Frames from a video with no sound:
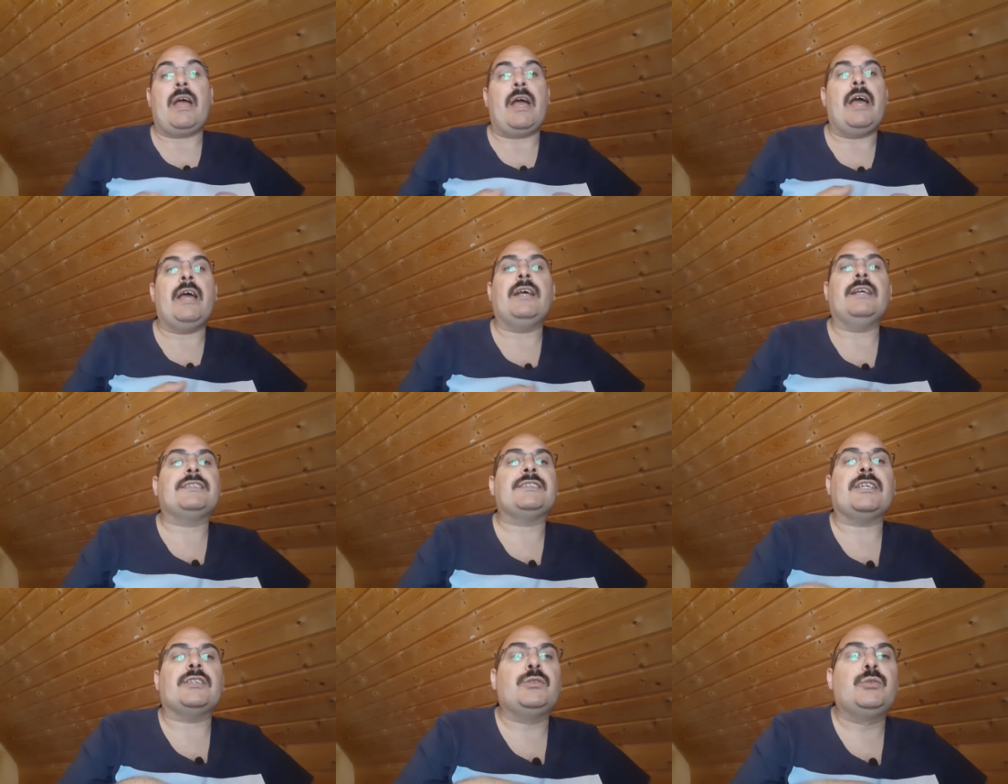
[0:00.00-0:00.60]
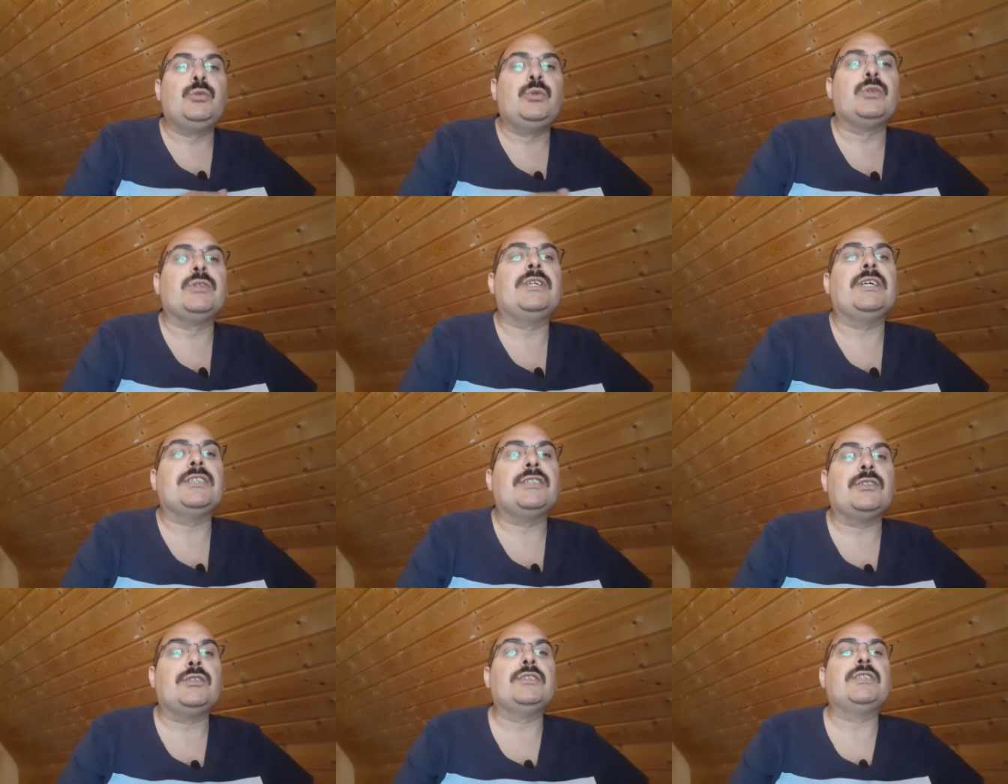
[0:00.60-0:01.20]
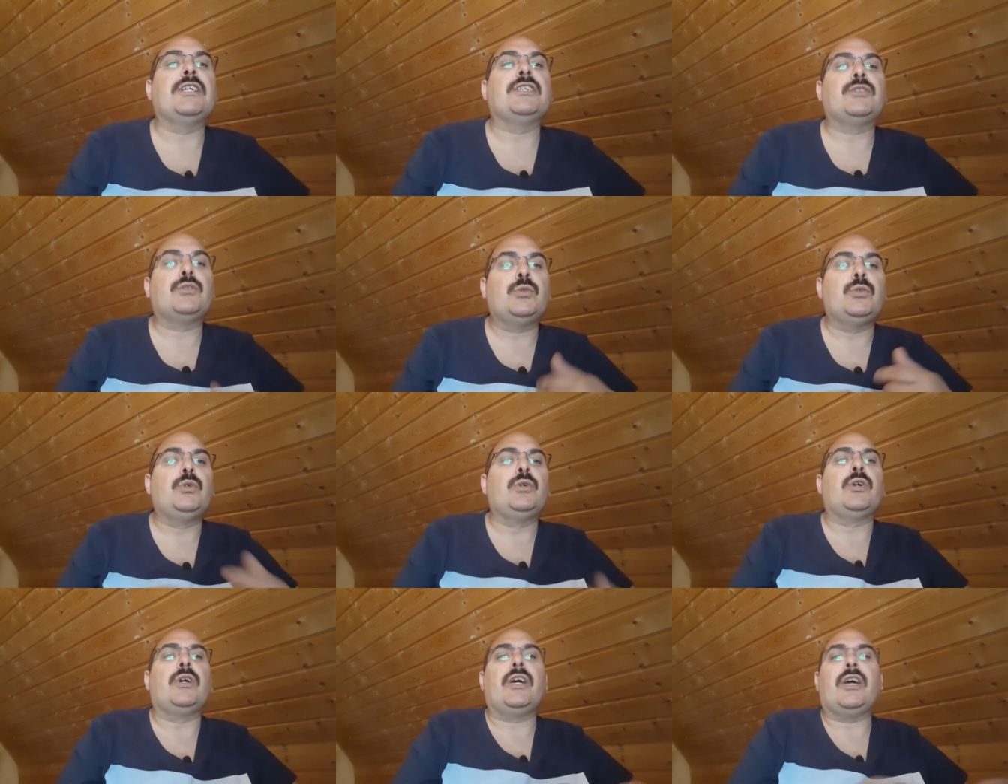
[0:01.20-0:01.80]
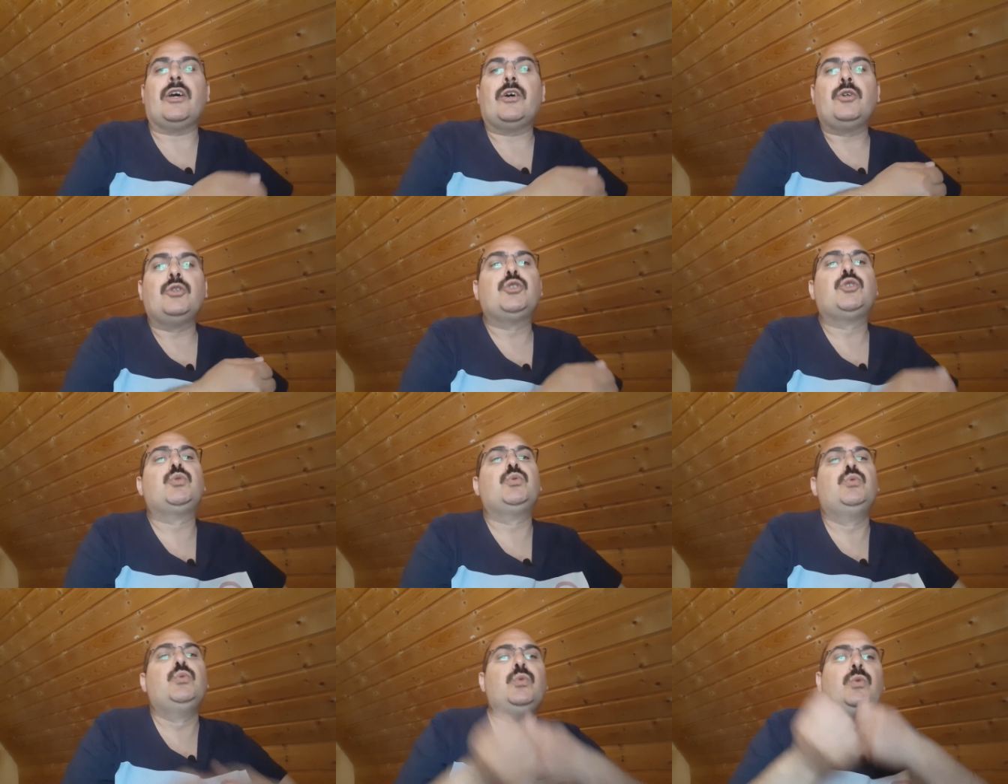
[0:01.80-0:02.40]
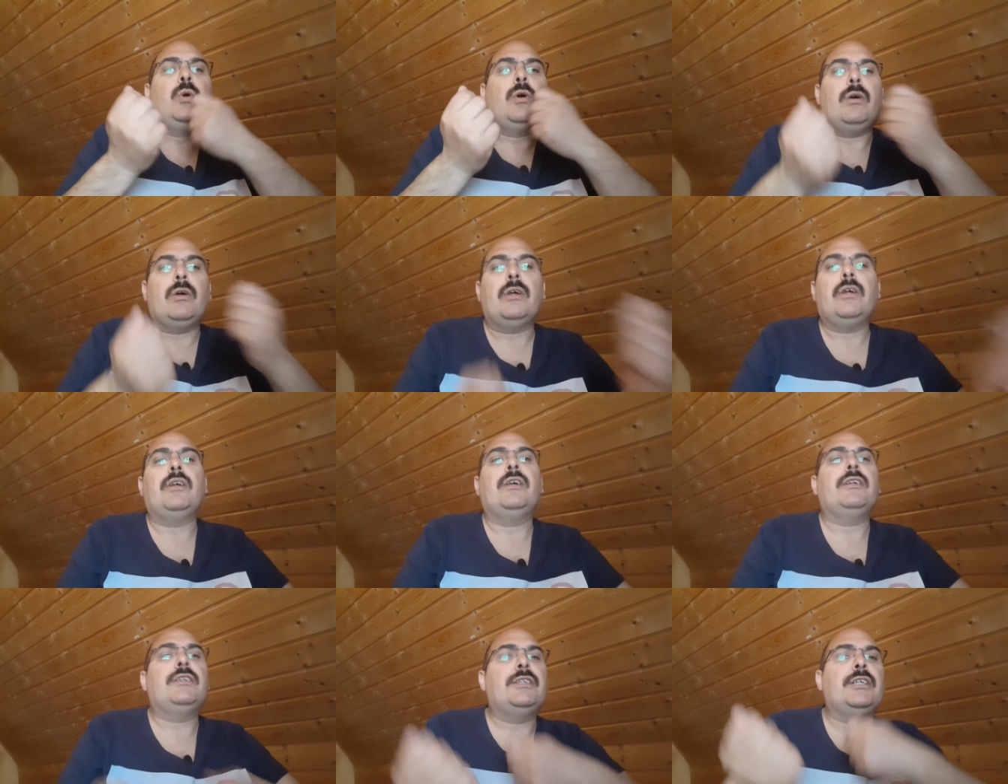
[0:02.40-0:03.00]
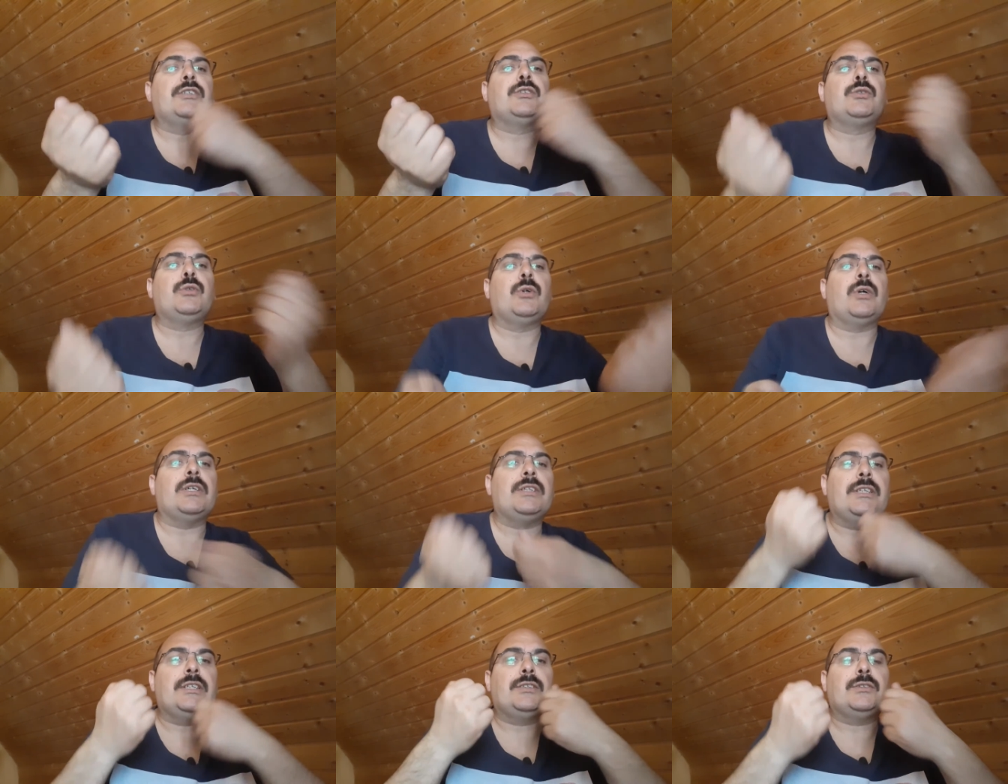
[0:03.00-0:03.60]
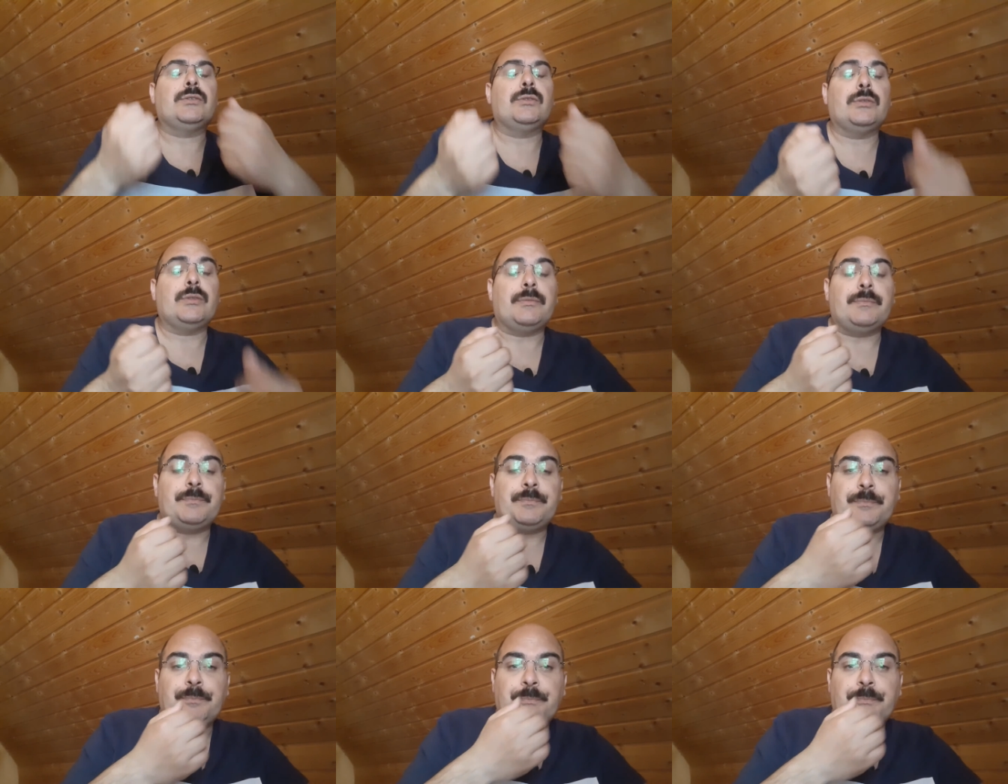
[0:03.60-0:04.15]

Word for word: Et ça dure des, heures et rejoue euh, des heures et des heures.